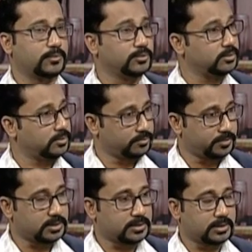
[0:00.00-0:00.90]
ক্ষতিকর
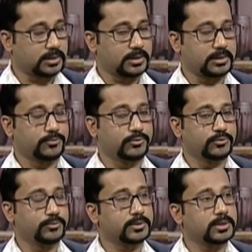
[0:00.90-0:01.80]
উপাদান থাকে ওই
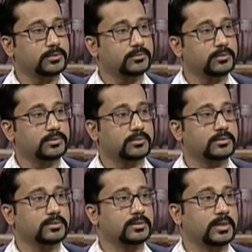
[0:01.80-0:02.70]
উপাদানগুলো
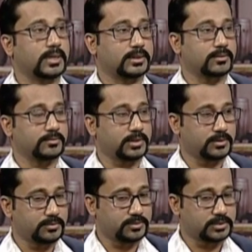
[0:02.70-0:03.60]
যখন একটা
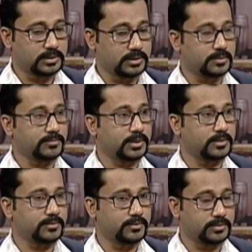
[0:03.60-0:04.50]
মানে সেলের মানে
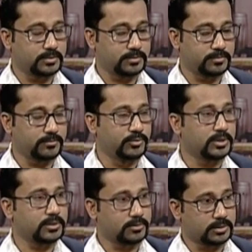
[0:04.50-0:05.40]

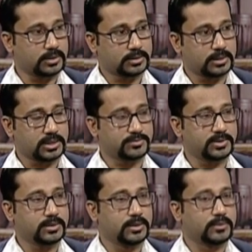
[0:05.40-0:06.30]
মুখের কন্ট্যাক্টে
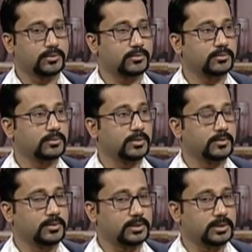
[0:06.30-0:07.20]
আসবে তখন
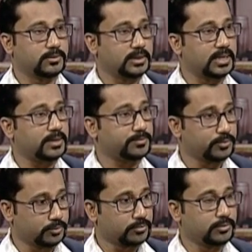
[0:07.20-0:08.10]
হেয়ার
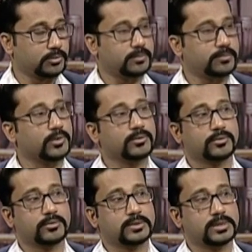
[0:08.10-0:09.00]
পোরগুলো বন্ধ
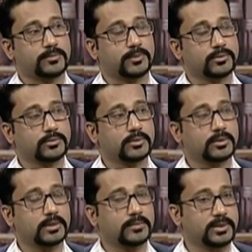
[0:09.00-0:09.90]
হয়ে যায় বন্ধ হয়ে
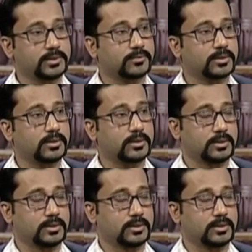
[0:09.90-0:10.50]
গেলে ভিতরে